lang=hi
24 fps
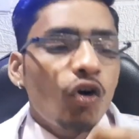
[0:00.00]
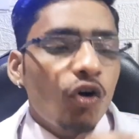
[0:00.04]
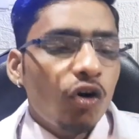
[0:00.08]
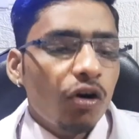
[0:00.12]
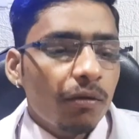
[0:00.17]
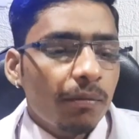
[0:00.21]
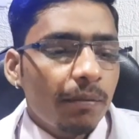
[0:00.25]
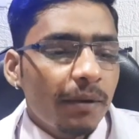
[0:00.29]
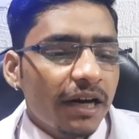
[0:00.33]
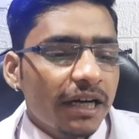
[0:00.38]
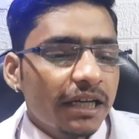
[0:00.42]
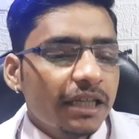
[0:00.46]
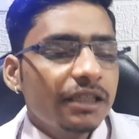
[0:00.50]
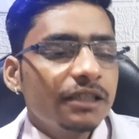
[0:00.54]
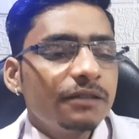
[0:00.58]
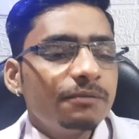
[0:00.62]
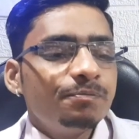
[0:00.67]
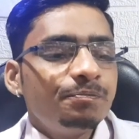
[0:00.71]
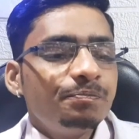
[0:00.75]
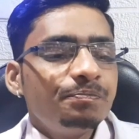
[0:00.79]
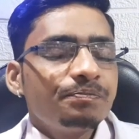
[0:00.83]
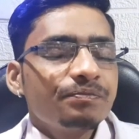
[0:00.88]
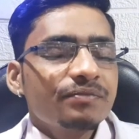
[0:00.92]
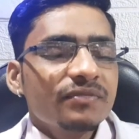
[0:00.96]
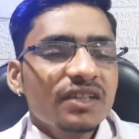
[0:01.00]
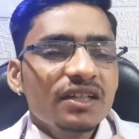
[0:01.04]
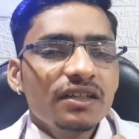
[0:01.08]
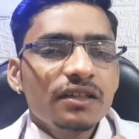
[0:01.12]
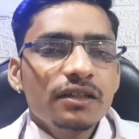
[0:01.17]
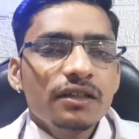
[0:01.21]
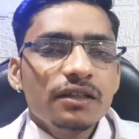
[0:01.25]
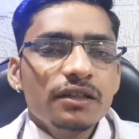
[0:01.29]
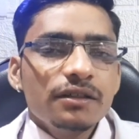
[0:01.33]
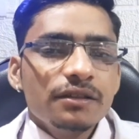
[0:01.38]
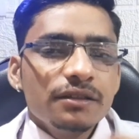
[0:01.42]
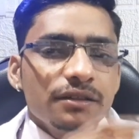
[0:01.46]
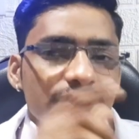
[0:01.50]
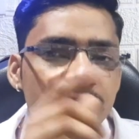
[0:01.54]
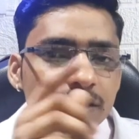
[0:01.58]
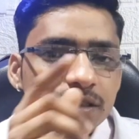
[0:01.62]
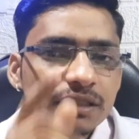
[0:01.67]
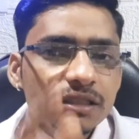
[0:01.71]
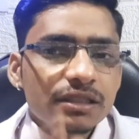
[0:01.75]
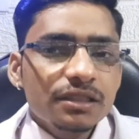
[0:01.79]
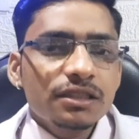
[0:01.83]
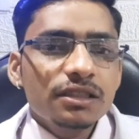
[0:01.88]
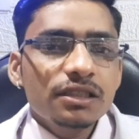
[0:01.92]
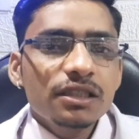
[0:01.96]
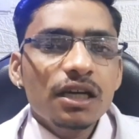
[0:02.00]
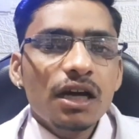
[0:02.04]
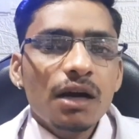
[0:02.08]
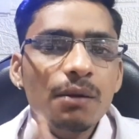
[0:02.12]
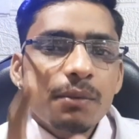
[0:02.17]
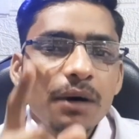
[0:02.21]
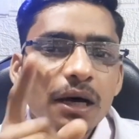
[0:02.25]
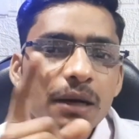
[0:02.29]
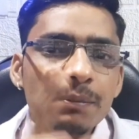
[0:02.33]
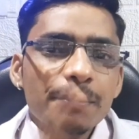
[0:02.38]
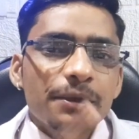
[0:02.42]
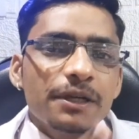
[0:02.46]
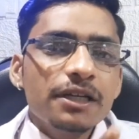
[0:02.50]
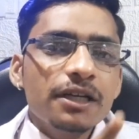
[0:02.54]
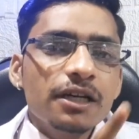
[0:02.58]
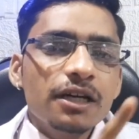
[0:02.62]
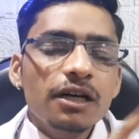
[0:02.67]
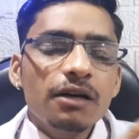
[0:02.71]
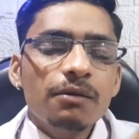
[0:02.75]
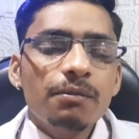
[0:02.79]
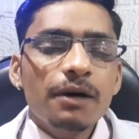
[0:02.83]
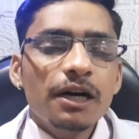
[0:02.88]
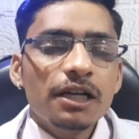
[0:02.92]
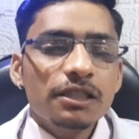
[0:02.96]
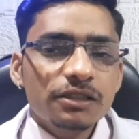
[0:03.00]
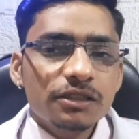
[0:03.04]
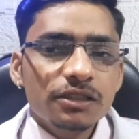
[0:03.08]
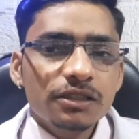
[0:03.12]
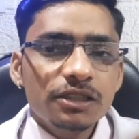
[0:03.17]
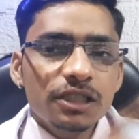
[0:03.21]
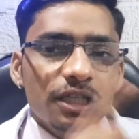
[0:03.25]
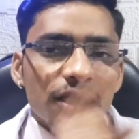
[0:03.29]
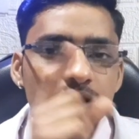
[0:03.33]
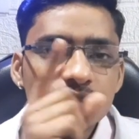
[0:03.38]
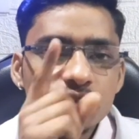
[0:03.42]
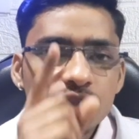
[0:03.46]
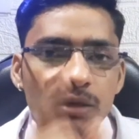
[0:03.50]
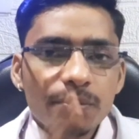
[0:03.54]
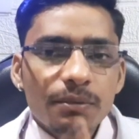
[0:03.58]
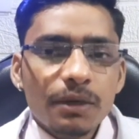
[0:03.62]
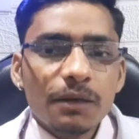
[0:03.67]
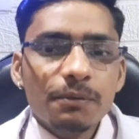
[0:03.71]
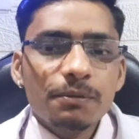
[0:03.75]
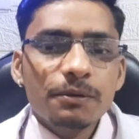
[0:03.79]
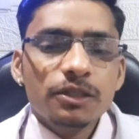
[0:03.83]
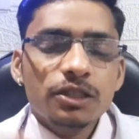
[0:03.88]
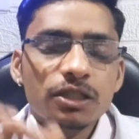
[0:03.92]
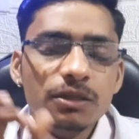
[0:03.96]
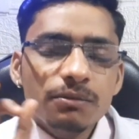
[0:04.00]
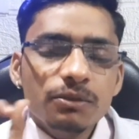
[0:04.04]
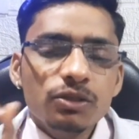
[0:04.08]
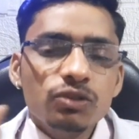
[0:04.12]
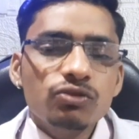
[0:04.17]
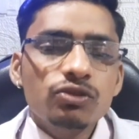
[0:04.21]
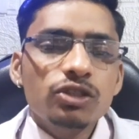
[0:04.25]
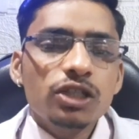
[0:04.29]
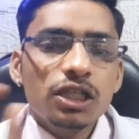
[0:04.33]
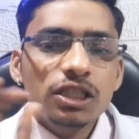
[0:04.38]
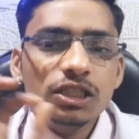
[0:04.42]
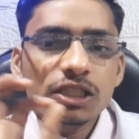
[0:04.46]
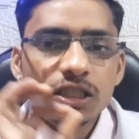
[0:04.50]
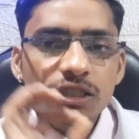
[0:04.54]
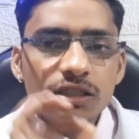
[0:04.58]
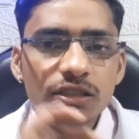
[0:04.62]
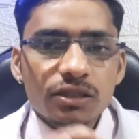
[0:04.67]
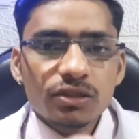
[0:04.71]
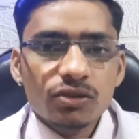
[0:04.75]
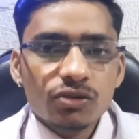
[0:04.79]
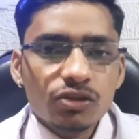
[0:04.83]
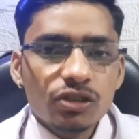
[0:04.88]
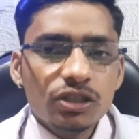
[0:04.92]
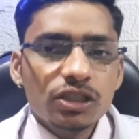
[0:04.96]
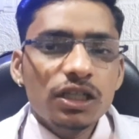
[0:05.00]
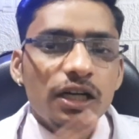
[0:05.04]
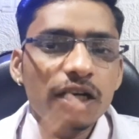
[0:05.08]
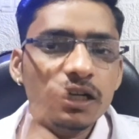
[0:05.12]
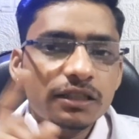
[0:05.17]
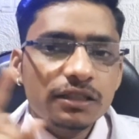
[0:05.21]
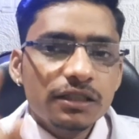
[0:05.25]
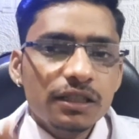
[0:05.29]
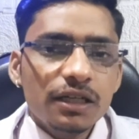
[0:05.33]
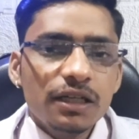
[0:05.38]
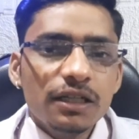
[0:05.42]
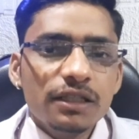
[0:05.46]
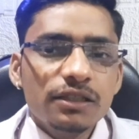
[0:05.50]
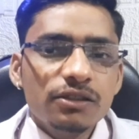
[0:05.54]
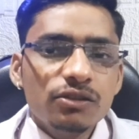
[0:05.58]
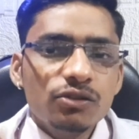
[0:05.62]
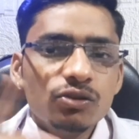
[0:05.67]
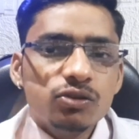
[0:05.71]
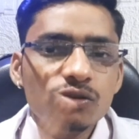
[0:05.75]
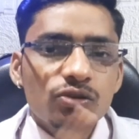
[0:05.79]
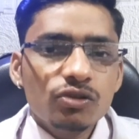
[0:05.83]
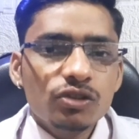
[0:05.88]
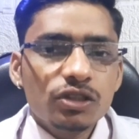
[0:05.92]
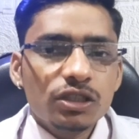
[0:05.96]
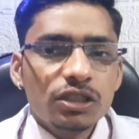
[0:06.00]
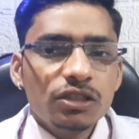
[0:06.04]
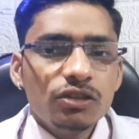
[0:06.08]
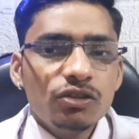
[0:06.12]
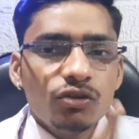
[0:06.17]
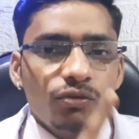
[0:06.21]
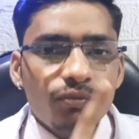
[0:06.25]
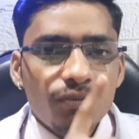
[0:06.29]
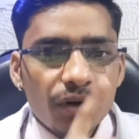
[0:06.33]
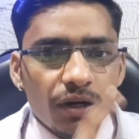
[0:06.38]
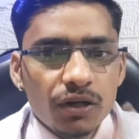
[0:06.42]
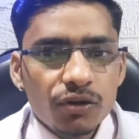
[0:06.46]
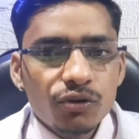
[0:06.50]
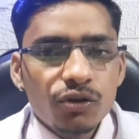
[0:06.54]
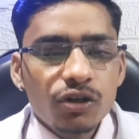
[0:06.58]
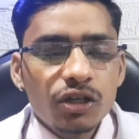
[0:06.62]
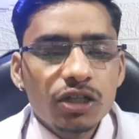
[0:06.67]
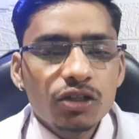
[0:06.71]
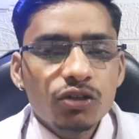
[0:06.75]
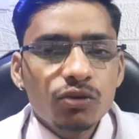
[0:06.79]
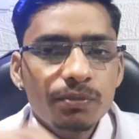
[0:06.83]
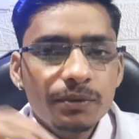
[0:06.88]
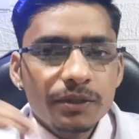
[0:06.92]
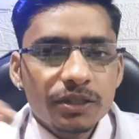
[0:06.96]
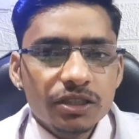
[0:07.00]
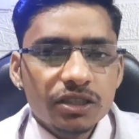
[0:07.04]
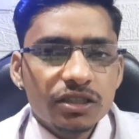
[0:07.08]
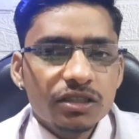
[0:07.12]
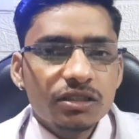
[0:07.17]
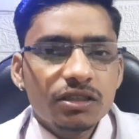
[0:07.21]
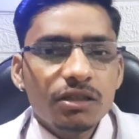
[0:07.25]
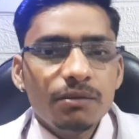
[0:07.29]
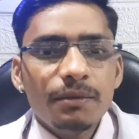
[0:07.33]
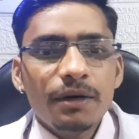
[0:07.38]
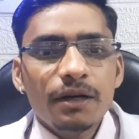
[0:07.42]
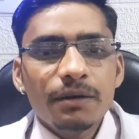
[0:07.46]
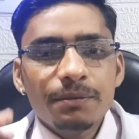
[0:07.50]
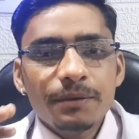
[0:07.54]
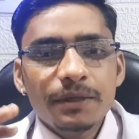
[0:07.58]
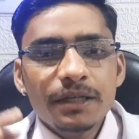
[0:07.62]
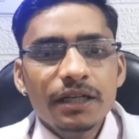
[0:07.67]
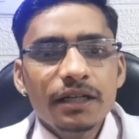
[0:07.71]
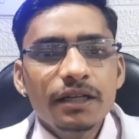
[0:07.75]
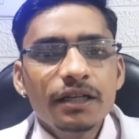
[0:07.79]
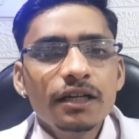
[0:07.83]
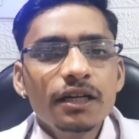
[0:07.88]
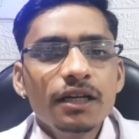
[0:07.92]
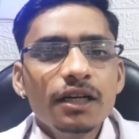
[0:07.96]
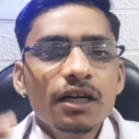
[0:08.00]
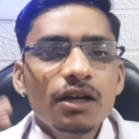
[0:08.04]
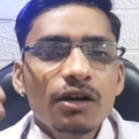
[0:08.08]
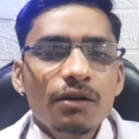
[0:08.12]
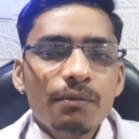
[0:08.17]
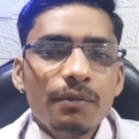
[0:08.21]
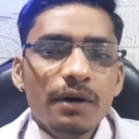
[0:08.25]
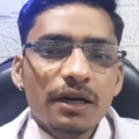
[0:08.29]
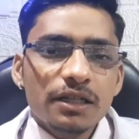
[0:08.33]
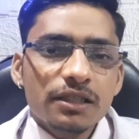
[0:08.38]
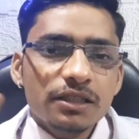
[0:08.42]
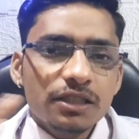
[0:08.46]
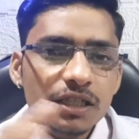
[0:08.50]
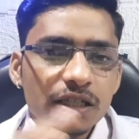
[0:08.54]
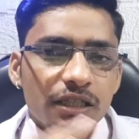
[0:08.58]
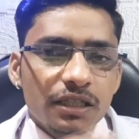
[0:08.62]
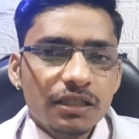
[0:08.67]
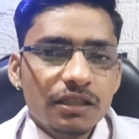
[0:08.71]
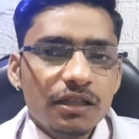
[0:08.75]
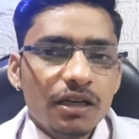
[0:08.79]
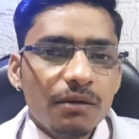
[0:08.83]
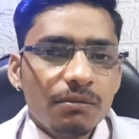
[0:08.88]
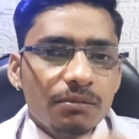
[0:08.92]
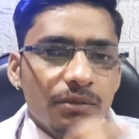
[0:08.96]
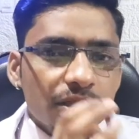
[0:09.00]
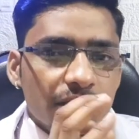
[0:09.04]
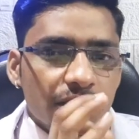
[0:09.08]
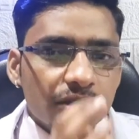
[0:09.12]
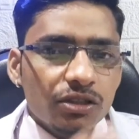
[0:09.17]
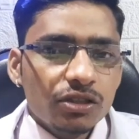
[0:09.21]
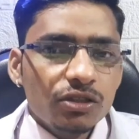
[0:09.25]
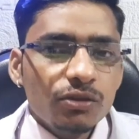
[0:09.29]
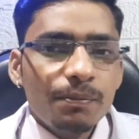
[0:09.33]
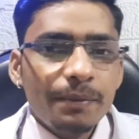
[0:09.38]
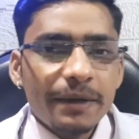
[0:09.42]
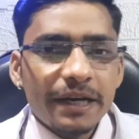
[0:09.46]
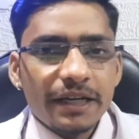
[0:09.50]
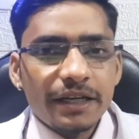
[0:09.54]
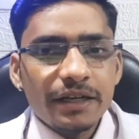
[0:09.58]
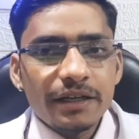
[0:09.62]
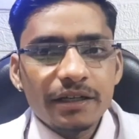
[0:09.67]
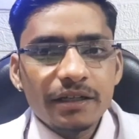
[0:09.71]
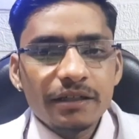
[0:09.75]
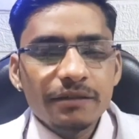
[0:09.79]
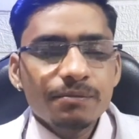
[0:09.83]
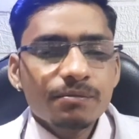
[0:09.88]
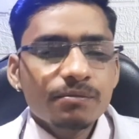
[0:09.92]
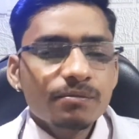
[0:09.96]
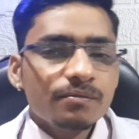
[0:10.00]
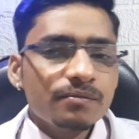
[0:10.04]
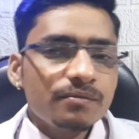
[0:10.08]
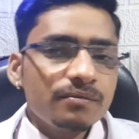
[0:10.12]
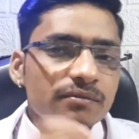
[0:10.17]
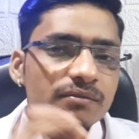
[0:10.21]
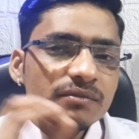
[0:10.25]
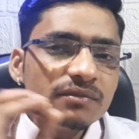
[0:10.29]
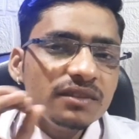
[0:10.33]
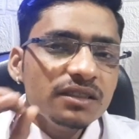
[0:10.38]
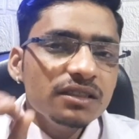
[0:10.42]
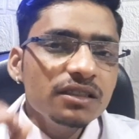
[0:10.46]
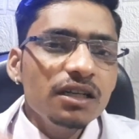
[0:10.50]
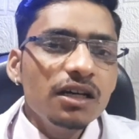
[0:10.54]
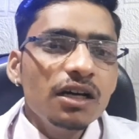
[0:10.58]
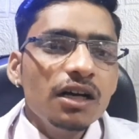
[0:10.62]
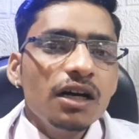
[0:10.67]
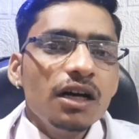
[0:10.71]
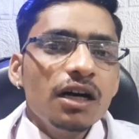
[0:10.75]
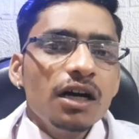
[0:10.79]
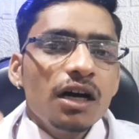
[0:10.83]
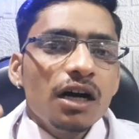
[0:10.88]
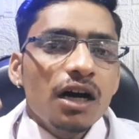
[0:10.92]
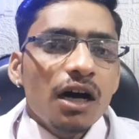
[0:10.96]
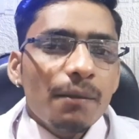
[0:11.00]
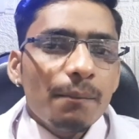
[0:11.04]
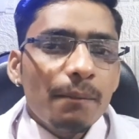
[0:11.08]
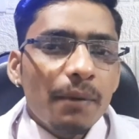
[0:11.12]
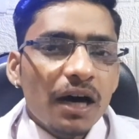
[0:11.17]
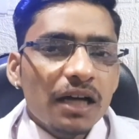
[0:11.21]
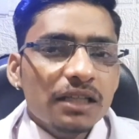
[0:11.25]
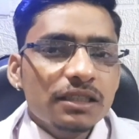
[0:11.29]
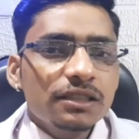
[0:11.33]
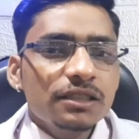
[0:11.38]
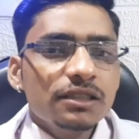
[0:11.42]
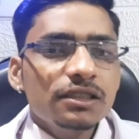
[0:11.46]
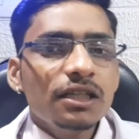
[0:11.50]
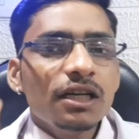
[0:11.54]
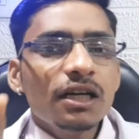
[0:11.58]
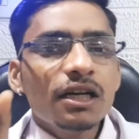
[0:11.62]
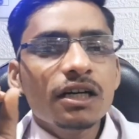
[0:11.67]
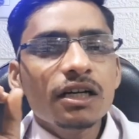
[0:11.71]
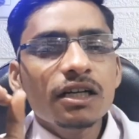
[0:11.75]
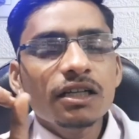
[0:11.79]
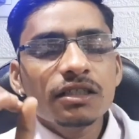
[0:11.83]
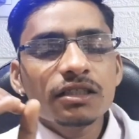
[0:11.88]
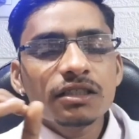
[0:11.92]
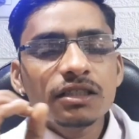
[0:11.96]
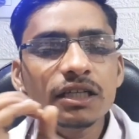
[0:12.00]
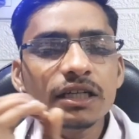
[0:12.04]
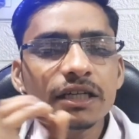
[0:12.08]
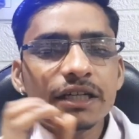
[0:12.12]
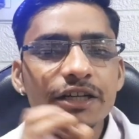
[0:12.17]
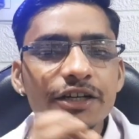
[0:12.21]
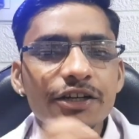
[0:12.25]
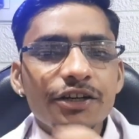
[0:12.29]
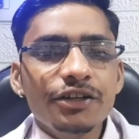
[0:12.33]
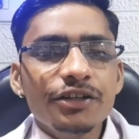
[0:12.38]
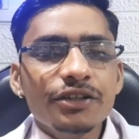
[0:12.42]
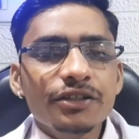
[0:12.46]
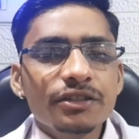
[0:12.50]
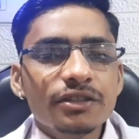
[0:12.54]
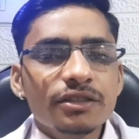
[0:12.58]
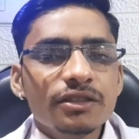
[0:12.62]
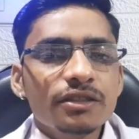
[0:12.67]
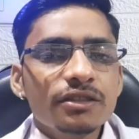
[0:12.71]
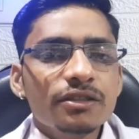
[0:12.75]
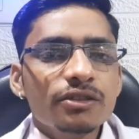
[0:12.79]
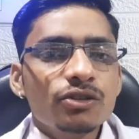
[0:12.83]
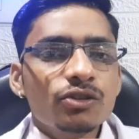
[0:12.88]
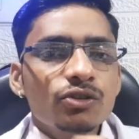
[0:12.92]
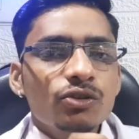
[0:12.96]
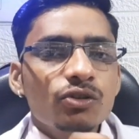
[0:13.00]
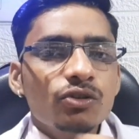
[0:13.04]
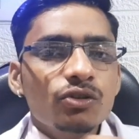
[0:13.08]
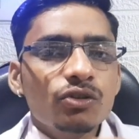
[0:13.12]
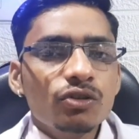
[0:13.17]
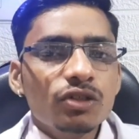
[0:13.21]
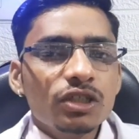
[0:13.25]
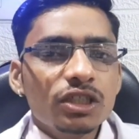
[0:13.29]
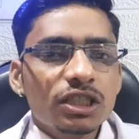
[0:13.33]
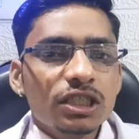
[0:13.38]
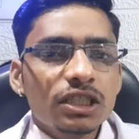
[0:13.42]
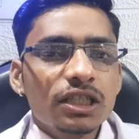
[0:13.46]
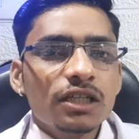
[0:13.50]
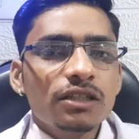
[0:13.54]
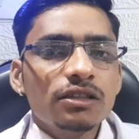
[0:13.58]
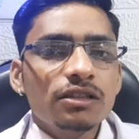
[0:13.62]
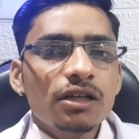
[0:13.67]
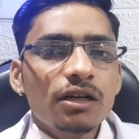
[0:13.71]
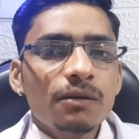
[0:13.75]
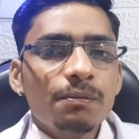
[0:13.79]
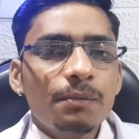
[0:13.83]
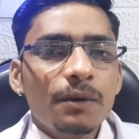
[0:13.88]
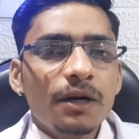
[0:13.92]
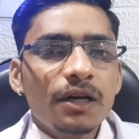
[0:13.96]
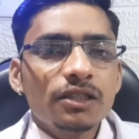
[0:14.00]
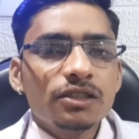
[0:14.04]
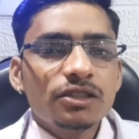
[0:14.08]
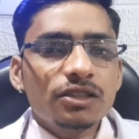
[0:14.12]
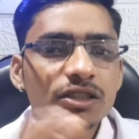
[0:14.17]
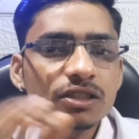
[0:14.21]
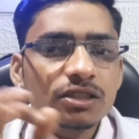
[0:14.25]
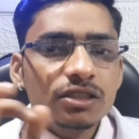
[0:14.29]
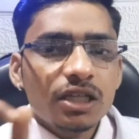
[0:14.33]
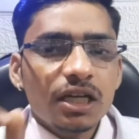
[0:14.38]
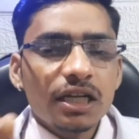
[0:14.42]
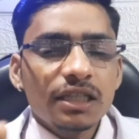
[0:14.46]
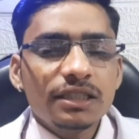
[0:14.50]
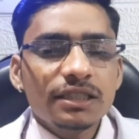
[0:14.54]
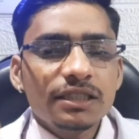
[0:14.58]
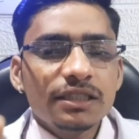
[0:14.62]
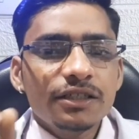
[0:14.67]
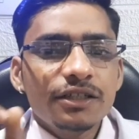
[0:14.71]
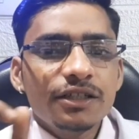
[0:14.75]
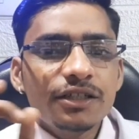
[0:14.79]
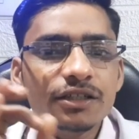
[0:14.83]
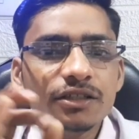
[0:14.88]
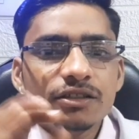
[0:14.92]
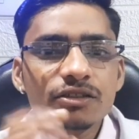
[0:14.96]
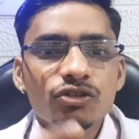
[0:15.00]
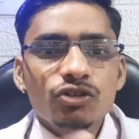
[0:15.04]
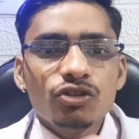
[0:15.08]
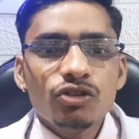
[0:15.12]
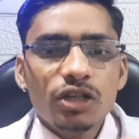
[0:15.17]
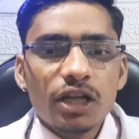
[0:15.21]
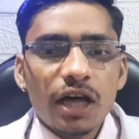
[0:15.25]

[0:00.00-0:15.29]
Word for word: और बाकी इसकी एम की अगर बात की जाए तो एम आर समय अनुसार चेंजेस होती रहती है लेकिन दोस्तों इसकी जो वन ट्वेंटी रुपीज़ इसकी एम है बाकी थर्टी ग्राम का इसका जो पैकिंग है बात की जाए अगर इसके इंग्रेडिएंट्स की तो इसके अंदर पाँच से सात इंग्रेडिएंट्स जो